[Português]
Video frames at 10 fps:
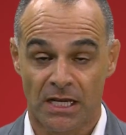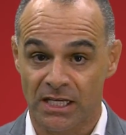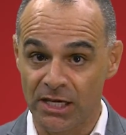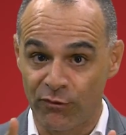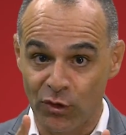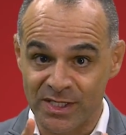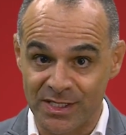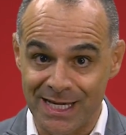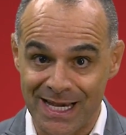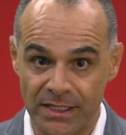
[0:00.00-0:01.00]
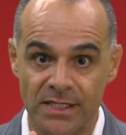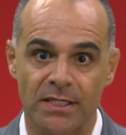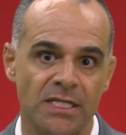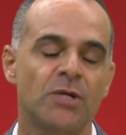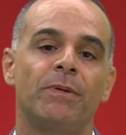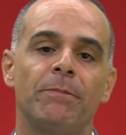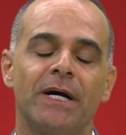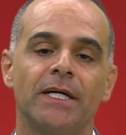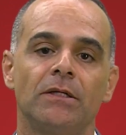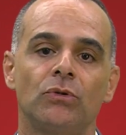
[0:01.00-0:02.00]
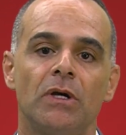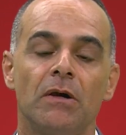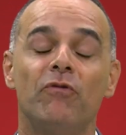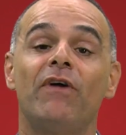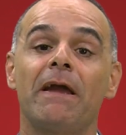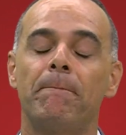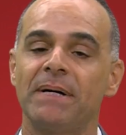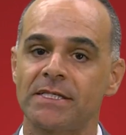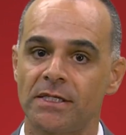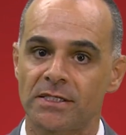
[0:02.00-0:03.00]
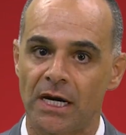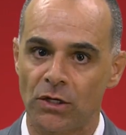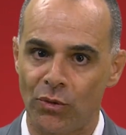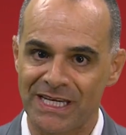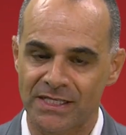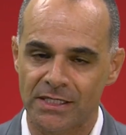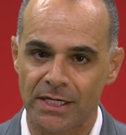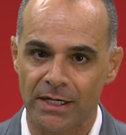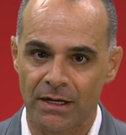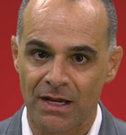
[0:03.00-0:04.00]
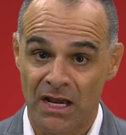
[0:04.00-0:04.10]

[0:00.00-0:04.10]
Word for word: que você que está se preparando vai precisar conhecer,